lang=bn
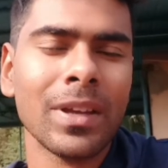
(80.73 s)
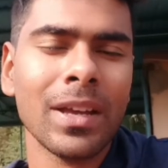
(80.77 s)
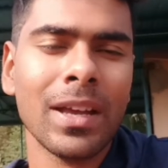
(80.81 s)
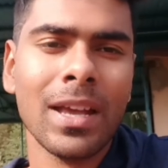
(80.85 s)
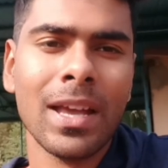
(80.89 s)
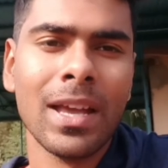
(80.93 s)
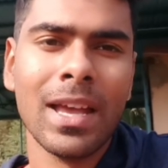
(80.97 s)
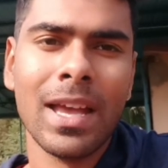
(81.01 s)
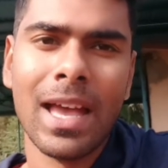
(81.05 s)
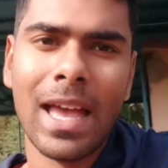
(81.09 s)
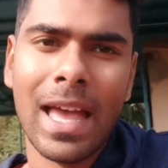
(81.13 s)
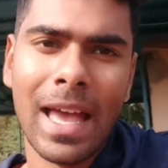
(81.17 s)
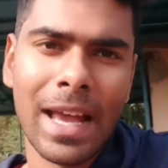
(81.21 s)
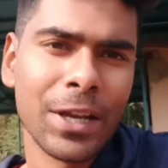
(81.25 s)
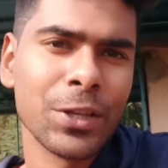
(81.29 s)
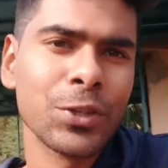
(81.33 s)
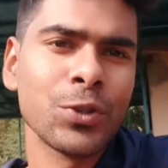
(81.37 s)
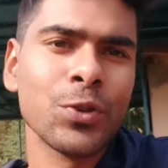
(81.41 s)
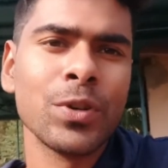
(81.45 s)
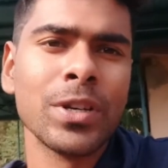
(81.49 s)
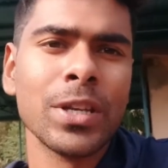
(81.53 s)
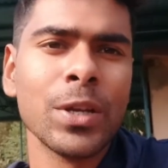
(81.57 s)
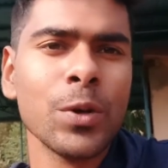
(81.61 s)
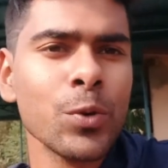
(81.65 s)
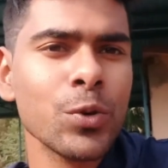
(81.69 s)
একজন
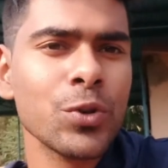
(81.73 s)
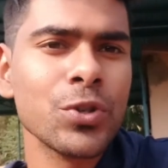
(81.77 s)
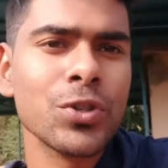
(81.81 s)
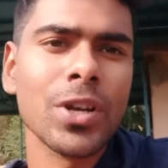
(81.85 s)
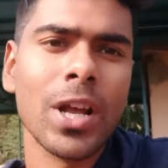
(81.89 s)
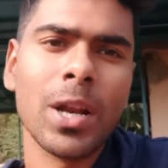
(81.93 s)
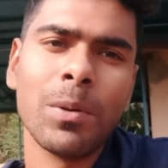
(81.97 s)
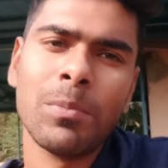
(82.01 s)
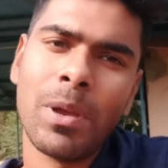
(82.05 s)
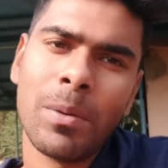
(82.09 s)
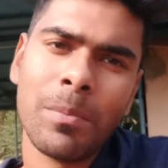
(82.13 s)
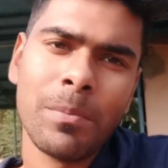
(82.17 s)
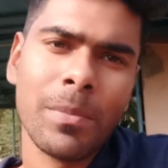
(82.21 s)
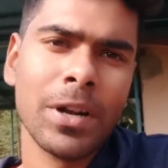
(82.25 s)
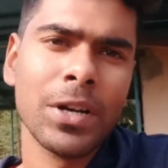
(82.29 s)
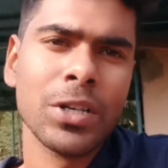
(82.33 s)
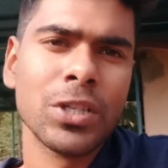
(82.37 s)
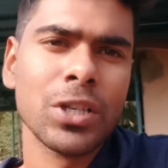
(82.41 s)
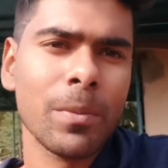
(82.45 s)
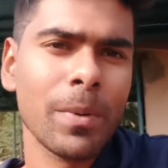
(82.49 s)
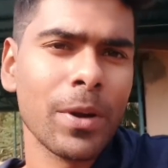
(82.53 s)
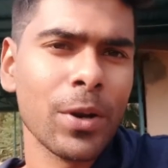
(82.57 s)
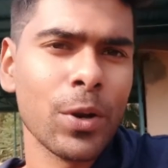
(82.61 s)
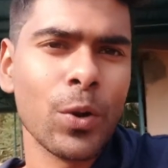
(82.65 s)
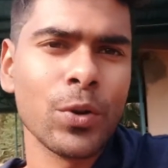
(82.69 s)
নিউট্রাল মেম্বার হিসেবে
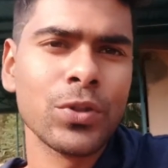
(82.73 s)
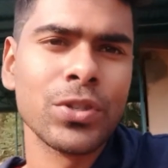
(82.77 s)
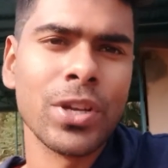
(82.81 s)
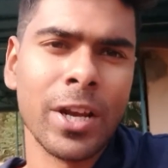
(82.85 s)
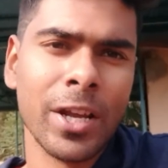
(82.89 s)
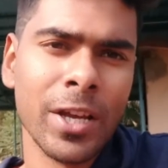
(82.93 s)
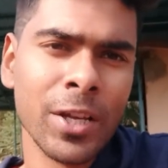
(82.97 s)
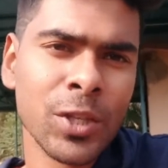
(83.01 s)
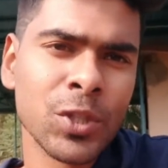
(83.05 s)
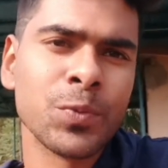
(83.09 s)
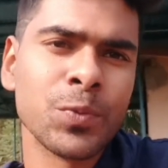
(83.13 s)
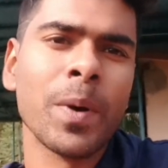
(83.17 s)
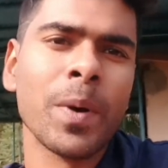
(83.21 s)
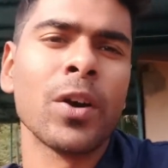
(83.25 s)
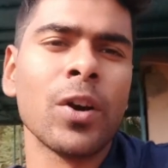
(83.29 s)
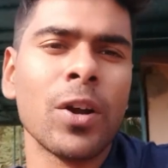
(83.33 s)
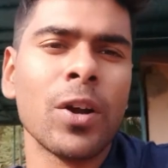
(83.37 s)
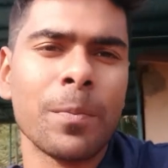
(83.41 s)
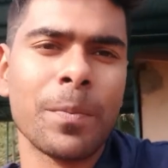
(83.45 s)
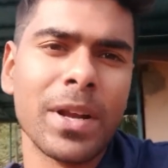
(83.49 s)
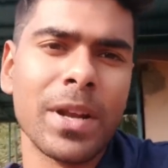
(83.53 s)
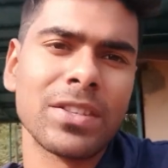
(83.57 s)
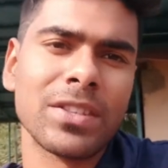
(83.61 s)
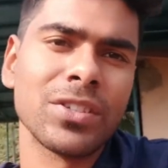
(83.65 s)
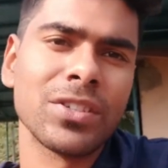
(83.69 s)
রয়েছেন ইস্টবেঙ্গল
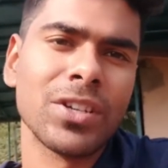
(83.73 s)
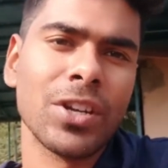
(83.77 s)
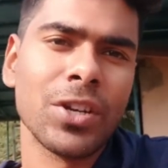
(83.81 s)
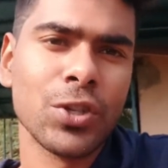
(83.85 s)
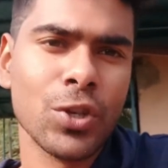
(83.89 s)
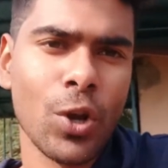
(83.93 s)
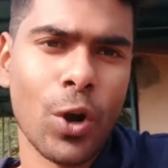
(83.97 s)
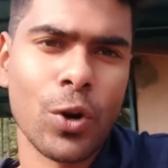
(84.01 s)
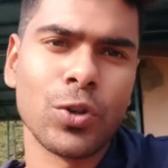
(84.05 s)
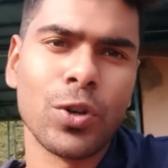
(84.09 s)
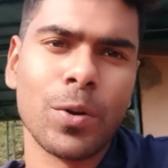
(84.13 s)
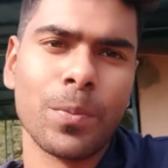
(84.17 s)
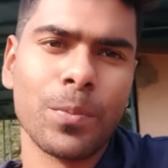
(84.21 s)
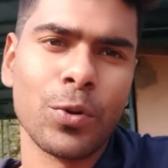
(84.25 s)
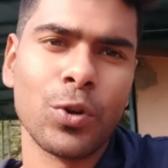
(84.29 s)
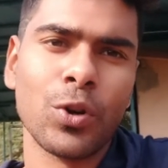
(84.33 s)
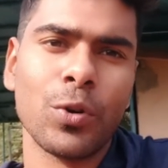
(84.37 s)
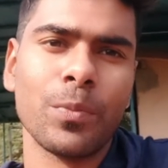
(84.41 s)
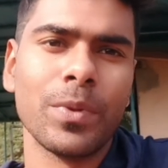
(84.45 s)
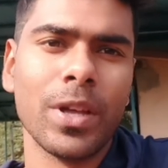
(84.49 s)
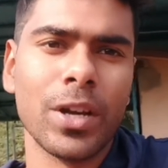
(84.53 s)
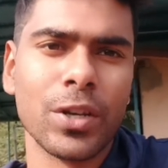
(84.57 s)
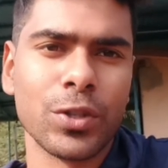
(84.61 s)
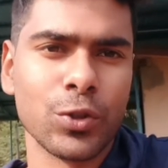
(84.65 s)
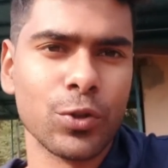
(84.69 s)
প্রেসিডেন্ট ডক্টর প্রণব
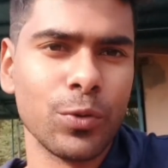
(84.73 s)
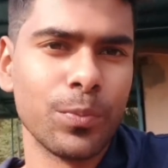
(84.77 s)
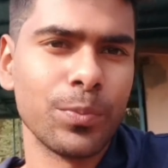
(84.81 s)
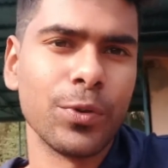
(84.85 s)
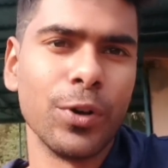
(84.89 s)
দাশগুপ্ত